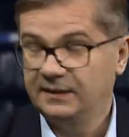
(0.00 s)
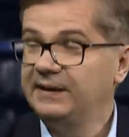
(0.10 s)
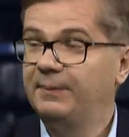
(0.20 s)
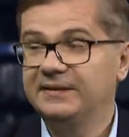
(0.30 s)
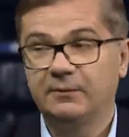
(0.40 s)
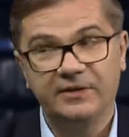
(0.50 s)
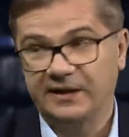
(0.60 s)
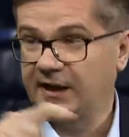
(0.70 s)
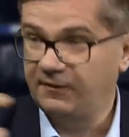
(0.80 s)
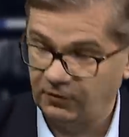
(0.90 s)
Nie będę mówił,
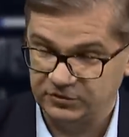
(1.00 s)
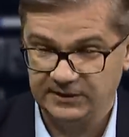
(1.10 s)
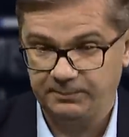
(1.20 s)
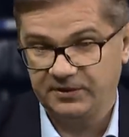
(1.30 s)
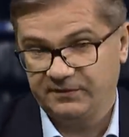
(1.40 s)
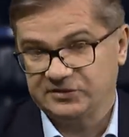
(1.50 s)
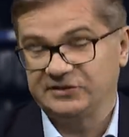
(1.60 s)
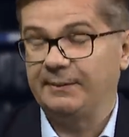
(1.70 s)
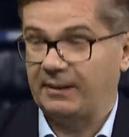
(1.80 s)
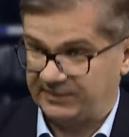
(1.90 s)
jakie kwoty,
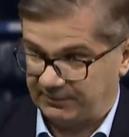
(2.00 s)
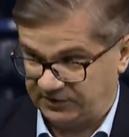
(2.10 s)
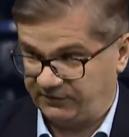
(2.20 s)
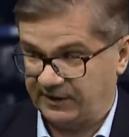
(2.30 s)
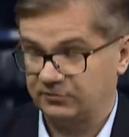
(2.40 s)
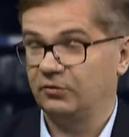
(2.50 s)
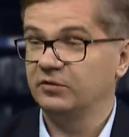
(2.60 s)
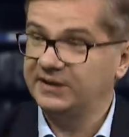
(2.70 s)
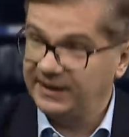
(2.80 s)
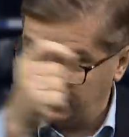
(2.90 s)
ponieważ nie mam tamtych faktur.
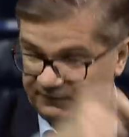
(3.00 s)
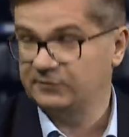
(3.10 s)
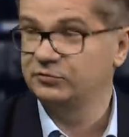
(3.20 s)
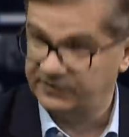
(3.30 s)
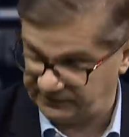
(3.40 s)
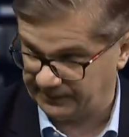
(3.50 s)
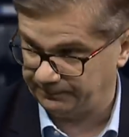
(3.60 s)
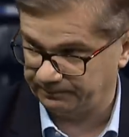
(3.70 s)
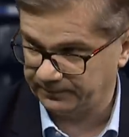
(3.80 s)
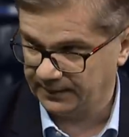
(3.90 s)
O tej jednej fakturze
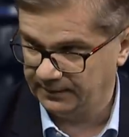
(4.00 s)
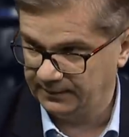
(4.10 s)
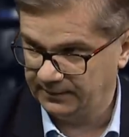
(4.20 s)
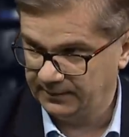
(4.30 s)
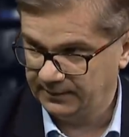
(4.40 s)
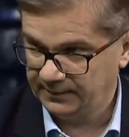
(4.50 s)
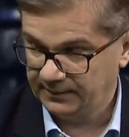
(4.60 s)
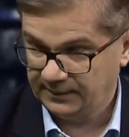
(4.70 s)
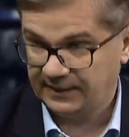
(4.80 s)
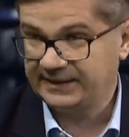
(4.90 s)
wiem.
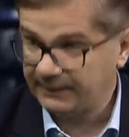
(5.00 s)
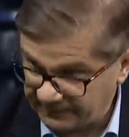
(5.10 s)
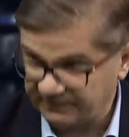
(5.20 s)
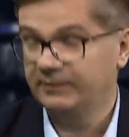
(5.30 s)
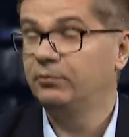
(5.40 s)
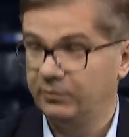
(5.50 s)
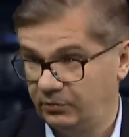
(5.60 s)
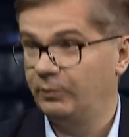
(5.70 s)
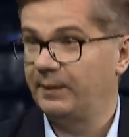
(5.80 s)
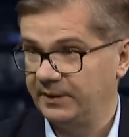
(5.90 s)
Ale to naprawdę były
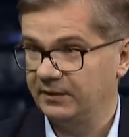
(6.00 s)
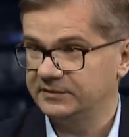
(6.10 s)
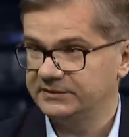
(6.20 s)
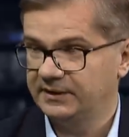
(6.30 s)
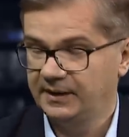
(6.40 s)
grube pieniądze.